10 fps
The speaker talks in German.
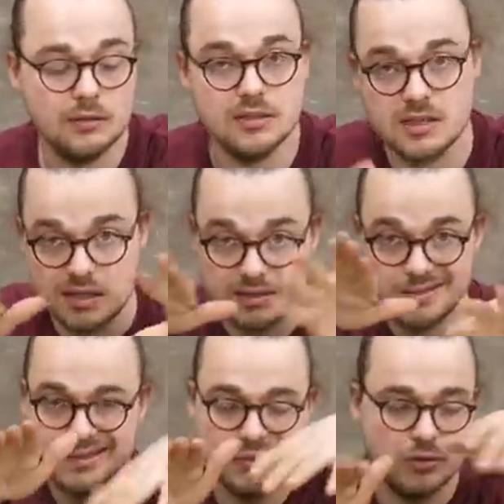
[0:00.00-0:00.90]
Das heißt, die
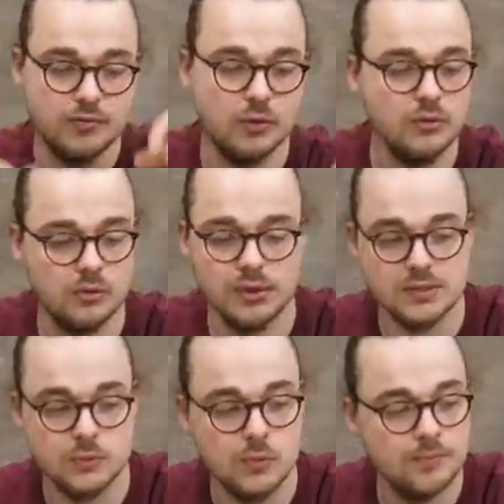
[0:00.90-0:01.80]
sind nicht irgendwie rund oder
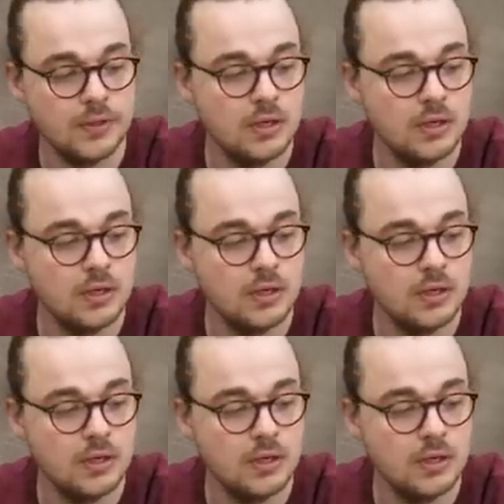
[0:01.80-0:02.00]
so.